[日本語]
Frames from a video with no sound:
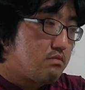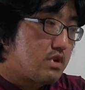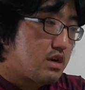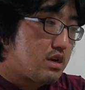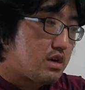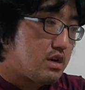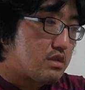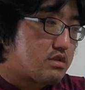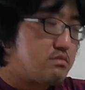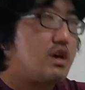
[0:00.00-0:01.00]
ま
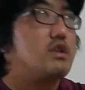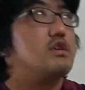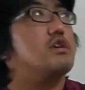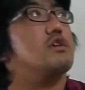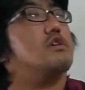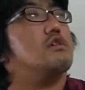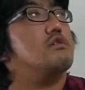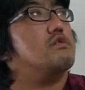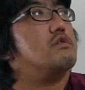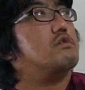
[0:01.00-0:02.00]
あ、つまり
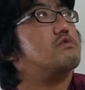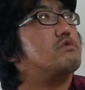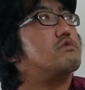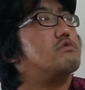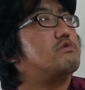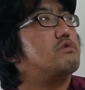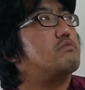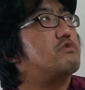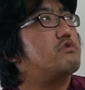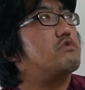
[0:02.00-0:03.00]
ちょっと
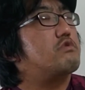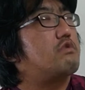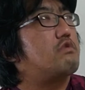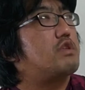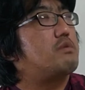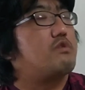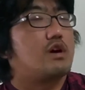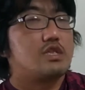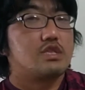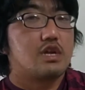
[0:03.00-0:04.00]
もコロナ
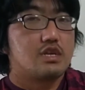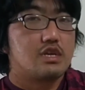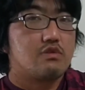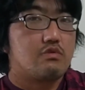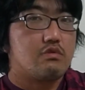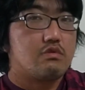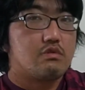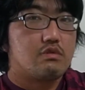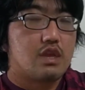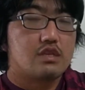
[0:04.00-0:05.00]
もあったりこの、
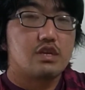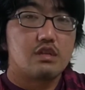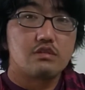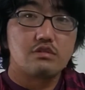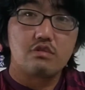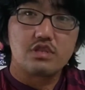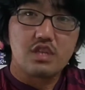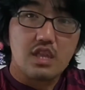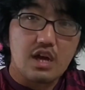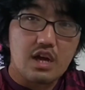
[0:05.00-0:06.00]
ね、J2 落
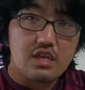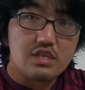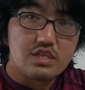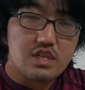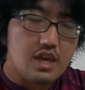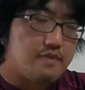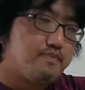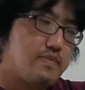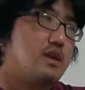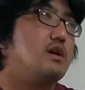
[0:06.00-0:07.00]
ちて長いしで
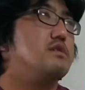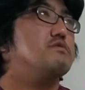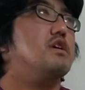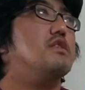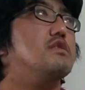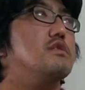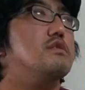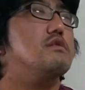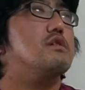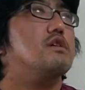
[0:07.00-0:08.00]
あ
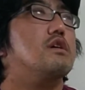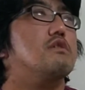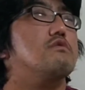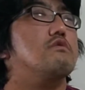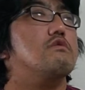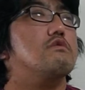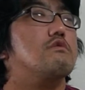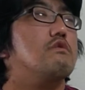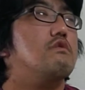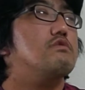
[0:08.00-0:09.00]
の
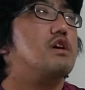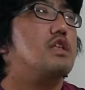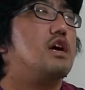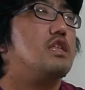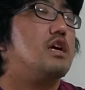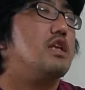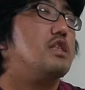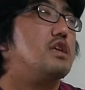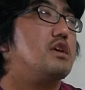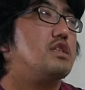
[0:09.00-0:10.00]
甲府から離
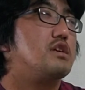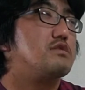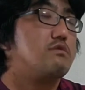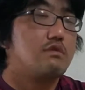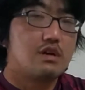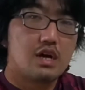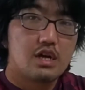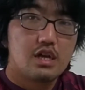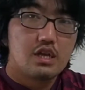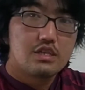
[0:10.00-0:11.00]
れていた層
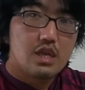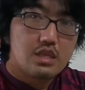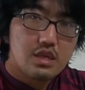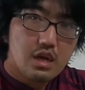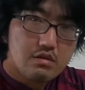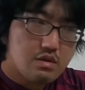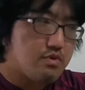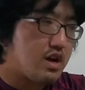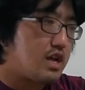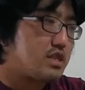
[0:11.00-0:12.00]
が1200
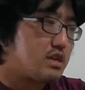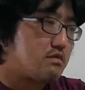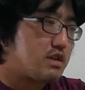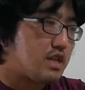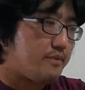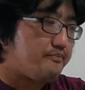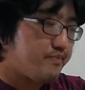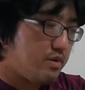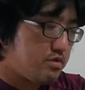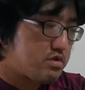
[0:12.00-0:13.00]
人も帰ってきてくれた、
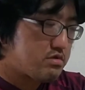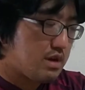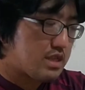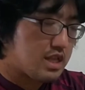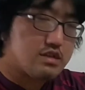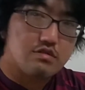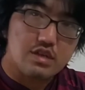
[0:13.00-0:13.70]
まあ、もしくは新し